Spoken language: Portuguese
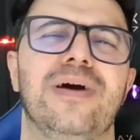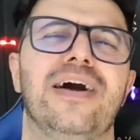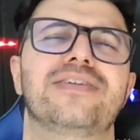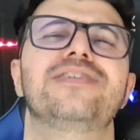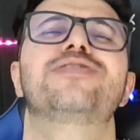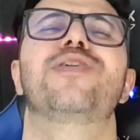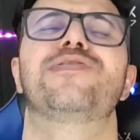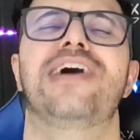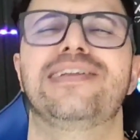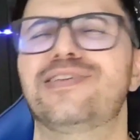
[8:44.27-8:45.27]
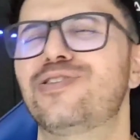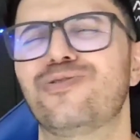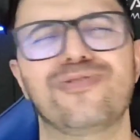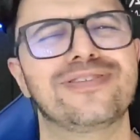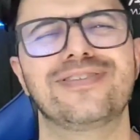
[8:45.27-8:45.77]
mano, que saudade desse
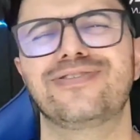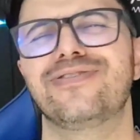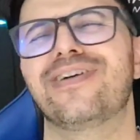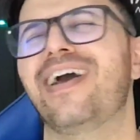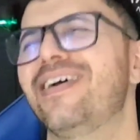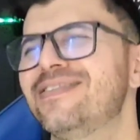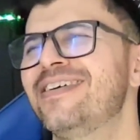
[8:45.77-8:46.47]
jogo. Esse jogo é...